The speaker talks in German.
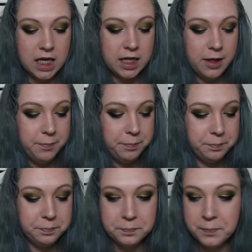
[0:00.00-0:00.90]

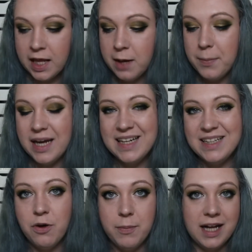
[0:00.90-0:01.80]
Ähm, bei
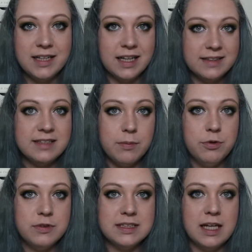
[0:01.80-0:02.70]
den normalen
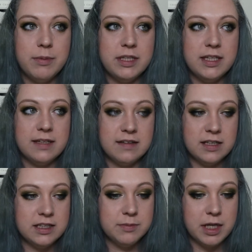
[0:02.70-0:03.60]
Hansa-Bürsten habe ich die
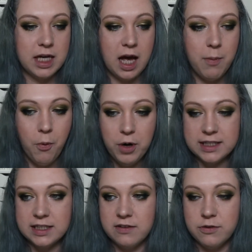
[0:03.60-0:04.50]
tatsächlich immer nach einem
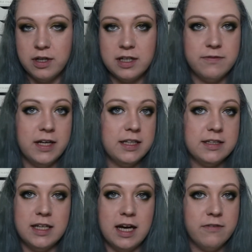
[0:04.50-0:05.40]
Monat entsorgt, weil ich
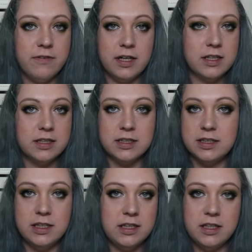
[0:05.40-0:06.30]
die einfach,
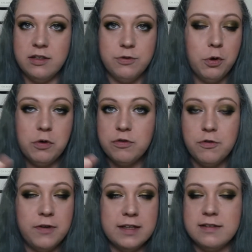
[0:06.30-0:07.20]
äh, ich drücke so
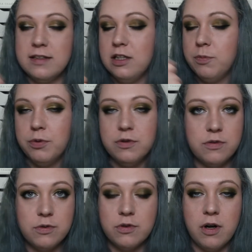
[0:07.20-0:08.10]
feste, ich putze
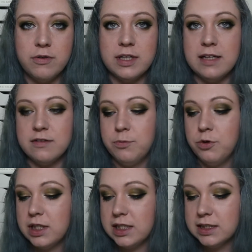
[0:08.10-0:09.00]
so doll und alles
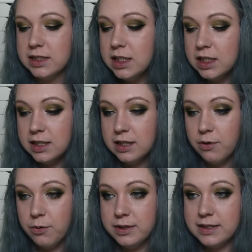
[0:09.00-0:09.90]
mögliche.
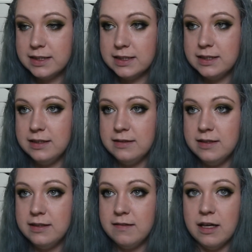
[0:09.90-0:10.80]
Und äh, die
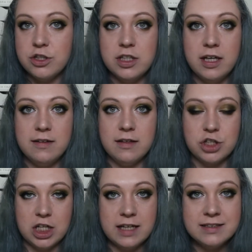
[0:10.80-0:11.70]
sieht sehr schnell sehr
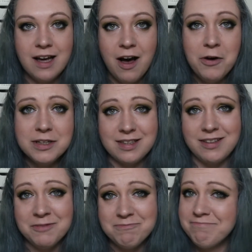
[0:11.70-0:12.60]
scheiße aus.